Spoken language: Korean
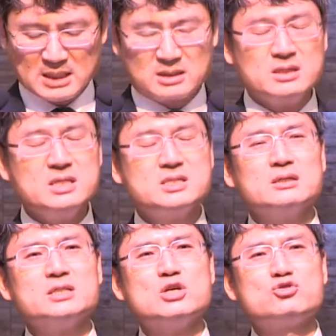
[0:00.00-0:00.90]
그
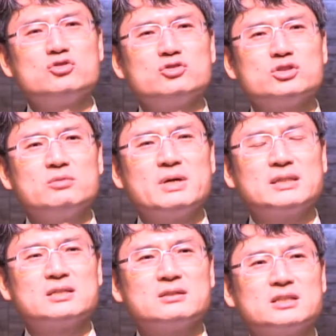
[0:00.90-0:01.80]
인생은 예수를 그리스도를
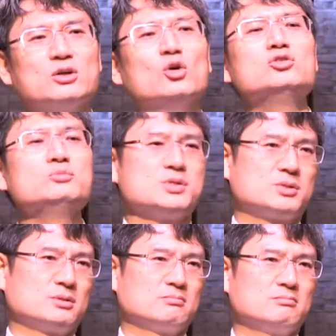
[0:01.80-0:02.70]
만나기 전까지
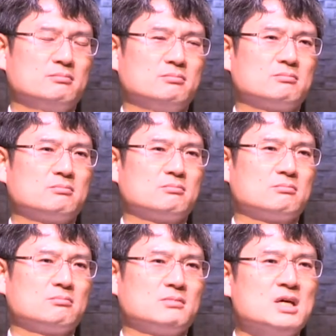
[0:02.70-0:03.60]
어둠이었어요.
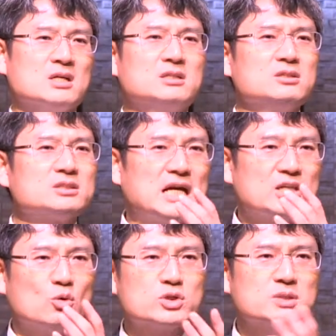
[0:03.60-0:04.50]
그저
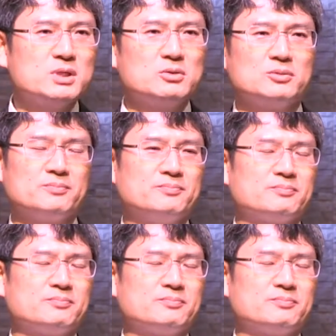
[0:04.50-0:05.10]
자기 욕심대로